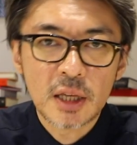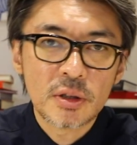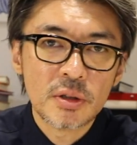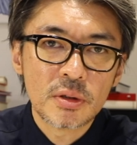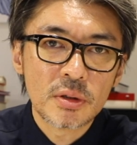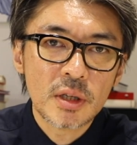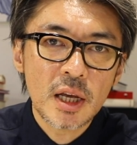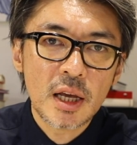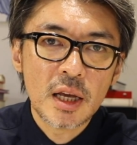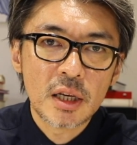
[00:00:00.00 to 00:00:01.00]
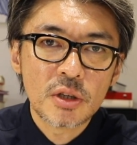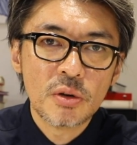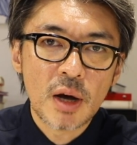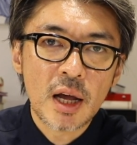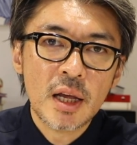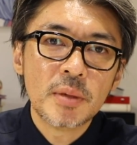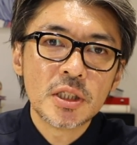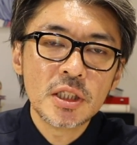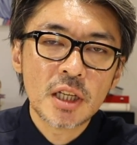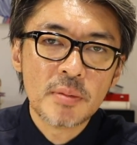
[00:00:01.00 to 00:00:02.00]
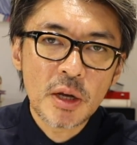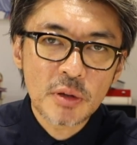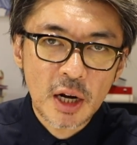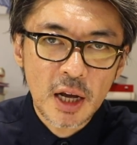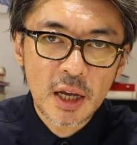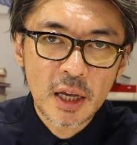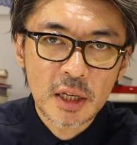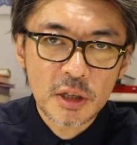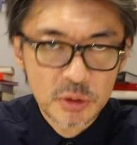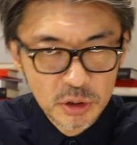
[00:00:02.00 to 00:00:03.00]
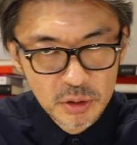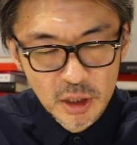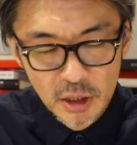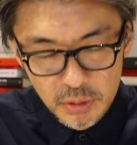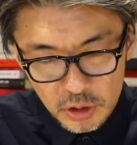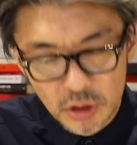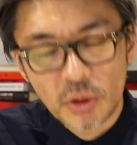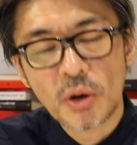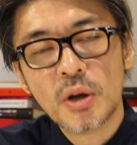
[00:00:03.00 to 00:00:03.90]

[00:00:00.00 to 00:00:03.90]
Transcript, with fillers: ということで、今日は、人生に迷ったら寄付をしろ